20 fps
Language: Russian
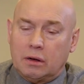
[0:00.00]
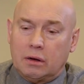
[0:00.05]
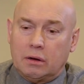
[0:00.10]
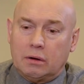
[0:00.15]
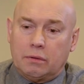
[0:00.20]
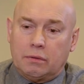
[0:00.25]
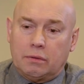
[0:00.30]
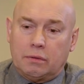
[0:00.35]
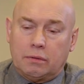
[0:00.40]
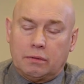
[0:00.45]
э,
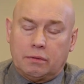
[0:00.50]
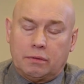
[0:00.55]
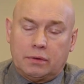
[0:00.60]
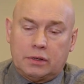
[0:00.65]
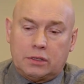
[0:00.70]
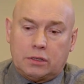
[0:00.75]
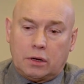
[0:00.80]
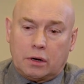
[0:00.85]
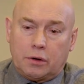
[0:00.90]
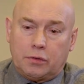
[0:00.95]

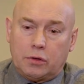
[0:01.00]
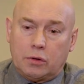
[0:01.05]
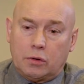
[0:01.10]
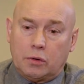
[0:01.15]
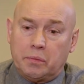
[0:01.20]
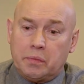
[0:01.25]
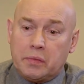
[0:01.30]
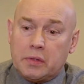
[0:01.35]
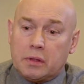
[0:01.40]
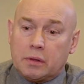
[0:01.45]
в
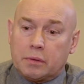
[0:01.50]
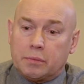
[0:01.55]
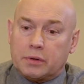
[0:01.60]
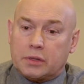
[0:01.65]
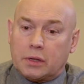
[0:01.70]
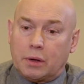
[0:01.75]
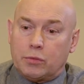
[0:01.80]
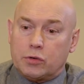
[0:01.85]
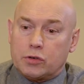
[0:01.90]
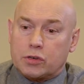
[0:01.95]
интервью,
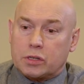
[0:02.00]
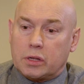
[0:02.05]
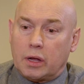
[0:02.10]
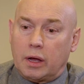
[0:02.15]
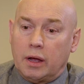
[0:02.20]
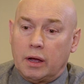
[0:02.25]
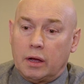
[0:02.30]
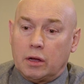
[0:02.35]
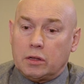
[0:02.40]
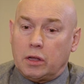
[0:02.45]
потому
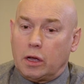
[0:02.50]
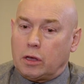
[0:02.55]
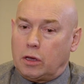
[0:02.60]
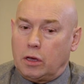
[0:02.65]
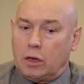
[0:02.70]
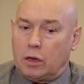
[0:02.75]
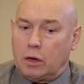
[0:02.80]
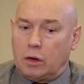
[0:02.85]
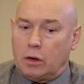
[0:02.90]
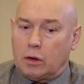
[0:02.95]
что
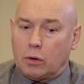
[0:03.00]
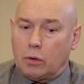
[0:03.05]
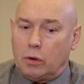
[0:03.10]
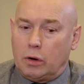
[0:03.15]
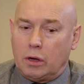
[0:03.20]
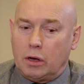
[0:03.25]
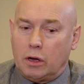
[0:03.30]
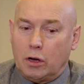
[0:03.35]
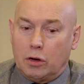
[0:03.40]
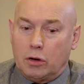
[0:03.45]
такие
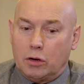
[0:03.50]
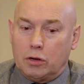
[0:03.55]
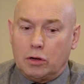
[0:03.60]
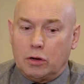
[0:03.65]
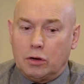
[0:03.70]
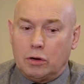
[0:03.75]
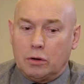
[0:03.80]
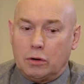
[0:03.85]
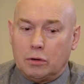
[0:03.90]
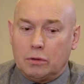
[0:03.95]
роли э,
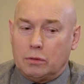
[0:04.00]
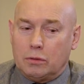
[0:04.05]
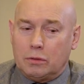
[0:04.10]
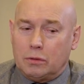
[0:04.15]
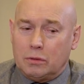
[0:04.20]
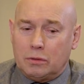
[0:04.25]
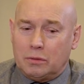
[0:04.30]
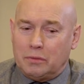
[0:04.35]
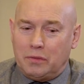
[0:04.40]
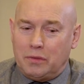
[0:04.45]

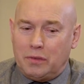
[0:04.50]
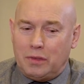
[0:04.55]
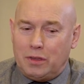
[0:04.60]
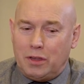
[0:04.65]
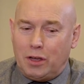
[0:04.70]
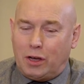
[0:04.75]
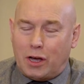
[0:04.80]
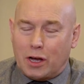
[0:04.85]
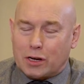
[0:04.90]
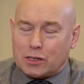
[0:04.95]

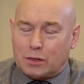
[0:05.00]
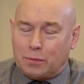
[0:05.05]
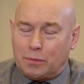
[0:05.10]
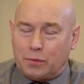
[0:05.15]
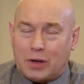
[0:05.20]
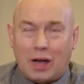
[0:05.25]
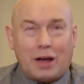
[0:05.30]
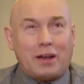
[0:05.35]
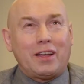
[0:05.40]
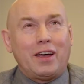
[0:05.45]
не каждый,
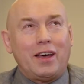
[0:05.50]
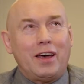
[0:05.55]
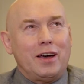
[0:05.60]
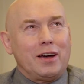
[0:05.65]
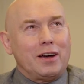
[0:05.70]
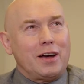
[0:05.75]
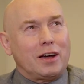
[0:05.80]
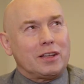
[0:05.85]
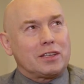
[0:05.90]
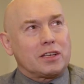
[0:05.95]
как, э,
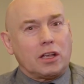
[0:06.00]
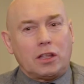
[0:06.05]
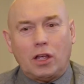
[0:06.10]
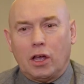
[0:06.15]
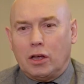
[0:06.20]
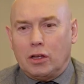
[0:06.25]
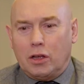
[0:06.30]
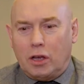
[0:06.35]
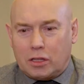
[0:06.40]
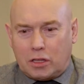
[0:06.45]
как это сказать,
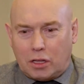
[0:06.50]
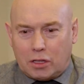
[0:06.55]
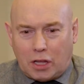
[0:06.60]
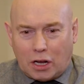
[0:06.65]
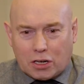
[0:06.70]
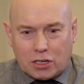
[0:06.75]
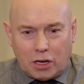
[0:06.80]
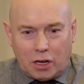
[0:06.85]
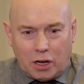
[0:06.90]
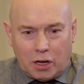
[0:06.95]
это
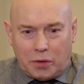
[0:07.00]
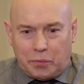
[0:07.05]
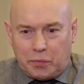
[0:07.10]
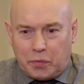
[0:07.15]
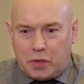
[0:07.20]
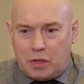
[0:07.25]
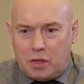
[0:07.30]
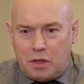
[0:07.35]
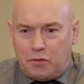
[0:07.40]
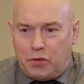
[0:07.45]
даже
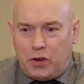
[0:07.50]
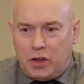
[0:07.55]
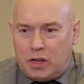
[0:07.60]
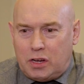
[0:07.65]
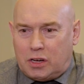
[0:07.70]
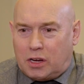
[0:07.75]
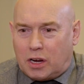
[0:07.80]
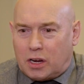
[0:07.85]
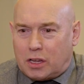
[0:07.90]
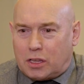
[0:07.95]
не
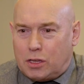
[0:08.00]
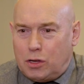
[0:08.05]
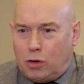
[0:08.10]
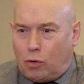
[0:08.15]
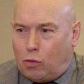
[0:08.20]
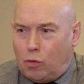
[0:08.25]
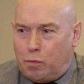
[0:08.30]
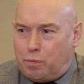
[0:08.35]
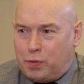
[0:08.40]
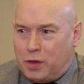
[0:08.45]
выиграть, не
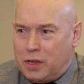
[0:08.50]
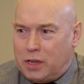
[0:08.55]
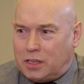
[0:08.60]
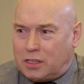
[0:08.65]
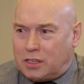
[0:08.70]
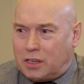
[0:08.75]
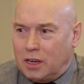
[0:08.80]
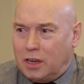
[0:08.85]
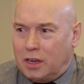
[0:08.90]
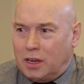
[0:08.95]

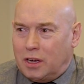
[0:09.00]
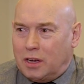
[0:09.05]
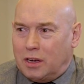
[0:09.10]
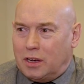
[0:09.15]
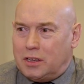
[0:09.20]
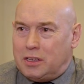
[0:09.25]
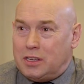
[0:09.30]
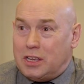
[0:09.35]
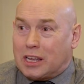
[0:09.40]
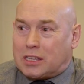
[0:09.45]
купить,
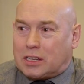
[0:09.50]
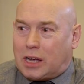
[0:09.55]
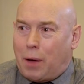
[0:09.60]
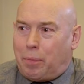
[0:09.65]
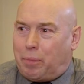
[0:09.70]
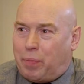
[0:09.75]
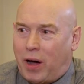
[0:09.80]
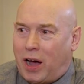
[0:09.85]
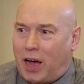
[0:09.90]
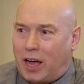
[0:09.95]
э, не
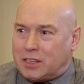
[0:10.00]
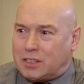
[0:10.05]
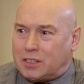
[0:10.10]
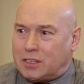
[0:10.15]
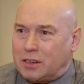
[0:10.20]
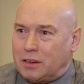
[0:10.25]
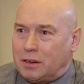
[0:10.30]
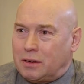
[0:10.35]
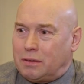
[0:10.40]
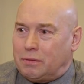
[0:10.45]

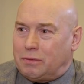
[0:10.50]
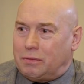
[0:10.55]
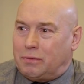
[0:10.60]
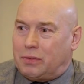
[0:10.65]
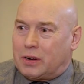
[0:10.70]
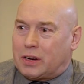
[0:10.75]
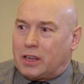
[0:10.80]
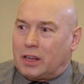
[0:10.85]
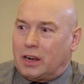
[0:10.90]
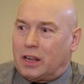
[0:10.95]
откопать э,
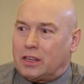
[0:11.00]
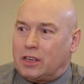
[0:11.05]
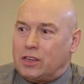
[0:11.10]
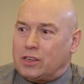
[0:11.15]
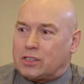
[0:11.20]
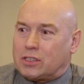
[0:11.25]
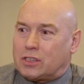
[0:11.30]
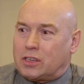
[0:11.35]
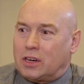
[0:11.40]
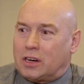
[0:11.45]
в
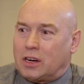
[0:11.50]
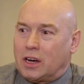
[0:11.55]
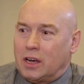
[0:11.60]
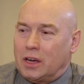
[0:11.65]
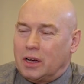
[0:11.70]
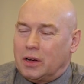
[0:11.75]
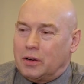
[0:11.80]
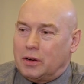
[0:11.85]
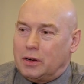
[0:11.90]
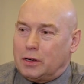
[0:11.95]
археологических
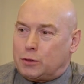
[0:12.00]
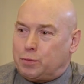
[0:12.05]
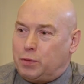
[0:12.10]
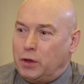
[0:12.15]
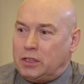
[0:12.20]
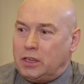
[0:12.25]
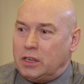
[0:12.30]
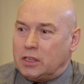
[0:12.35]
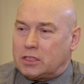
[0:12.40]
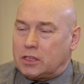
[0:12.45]

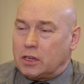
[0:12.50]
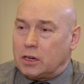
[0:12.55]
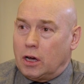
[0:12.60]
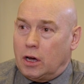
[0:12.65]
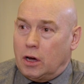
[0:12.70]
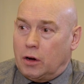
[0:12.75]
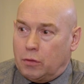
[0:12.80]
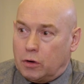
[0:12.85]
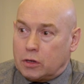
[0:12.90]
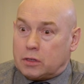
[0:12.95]
экспедициях.
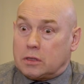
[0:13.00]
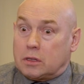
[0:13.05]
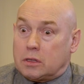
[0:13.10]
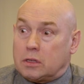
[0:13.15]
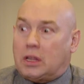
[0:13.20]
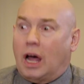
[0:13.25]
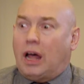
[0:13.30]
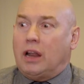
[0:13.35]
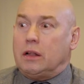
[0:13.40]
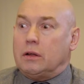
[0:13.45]
Вот
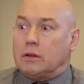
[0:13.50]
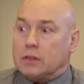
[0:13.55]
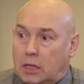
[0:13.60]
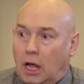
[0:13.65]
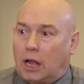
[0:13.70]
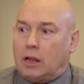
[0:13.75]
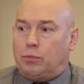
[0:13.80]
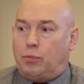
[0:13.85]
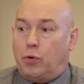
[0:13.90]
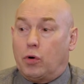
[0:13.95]
дал,
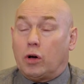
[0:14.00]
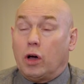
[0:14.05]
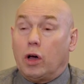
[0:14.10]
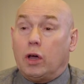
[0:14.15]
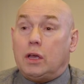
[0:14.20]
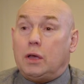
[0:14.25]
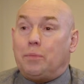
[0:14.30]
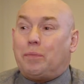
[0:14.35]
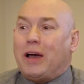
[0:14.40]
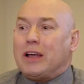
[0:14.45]
дал Бог.
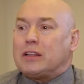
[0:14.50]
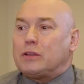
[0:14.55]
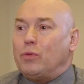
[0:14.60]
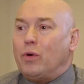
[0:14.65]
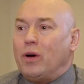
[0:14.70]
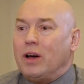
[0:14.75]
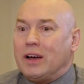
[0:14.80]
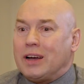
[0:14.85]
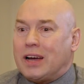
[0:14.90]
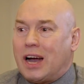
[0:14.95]
И
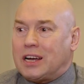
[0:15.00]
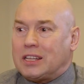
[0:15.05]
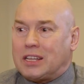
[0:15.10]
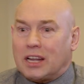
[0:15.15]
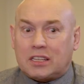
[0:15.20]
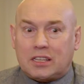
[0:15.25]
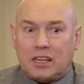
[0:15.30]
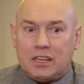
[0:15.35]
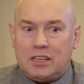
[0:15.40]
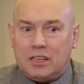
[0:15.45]
поэтому,
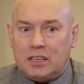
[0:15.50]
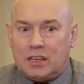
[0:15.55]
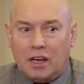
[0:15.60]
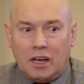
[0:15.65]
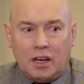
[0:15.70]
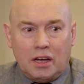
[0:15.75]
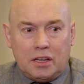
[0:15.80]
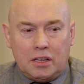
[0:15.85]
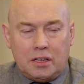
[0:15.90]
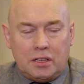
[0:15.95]
когда ты не,
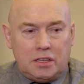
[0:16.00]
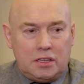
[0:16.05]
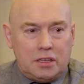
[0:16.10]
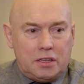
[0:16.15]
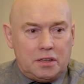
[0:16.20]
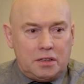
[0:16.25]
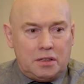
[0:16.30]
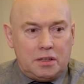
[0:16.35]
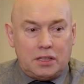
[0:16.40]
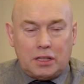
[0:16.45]

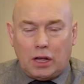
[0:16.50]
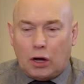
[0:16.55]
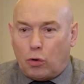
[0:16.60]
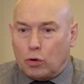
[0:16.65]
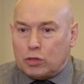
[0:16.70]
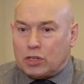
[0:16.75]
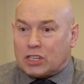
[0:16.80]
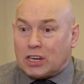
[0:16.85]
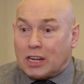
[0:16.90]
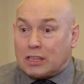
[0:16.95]
не
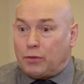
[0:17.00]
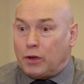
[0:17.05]
находишь